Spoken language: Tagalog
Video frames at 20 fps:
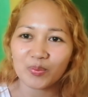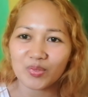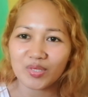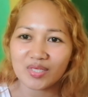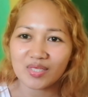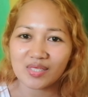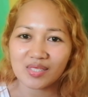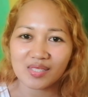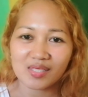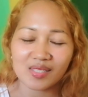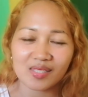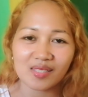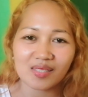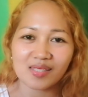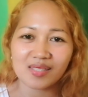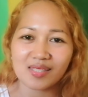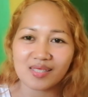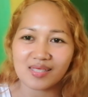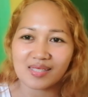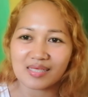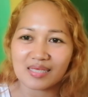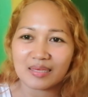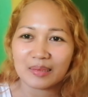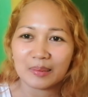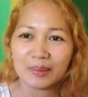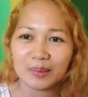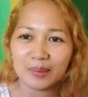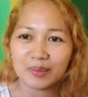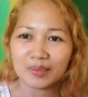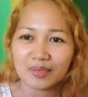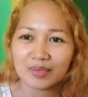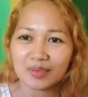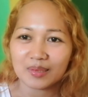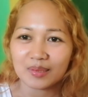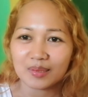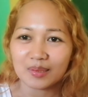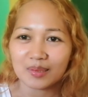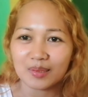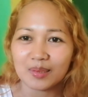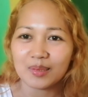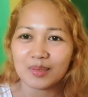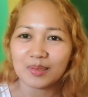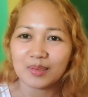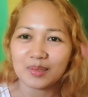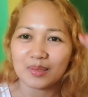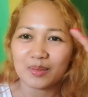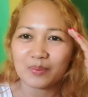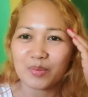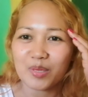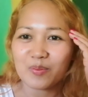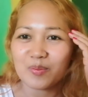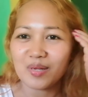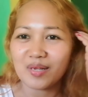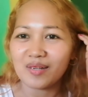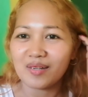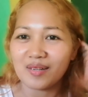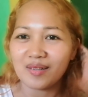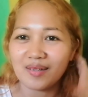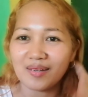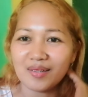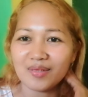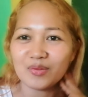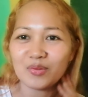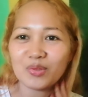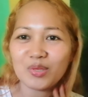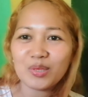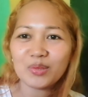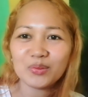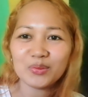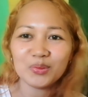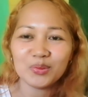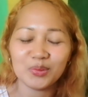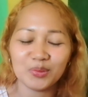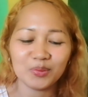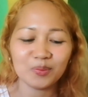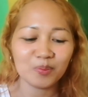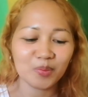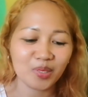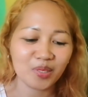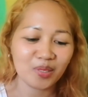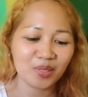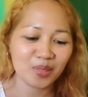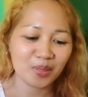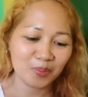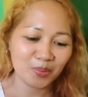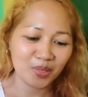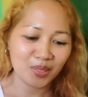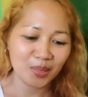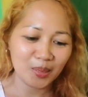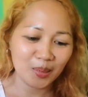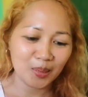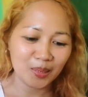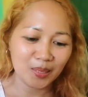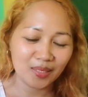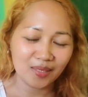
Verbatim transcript: Princess. Uh, may mga ano na ako doon, may mga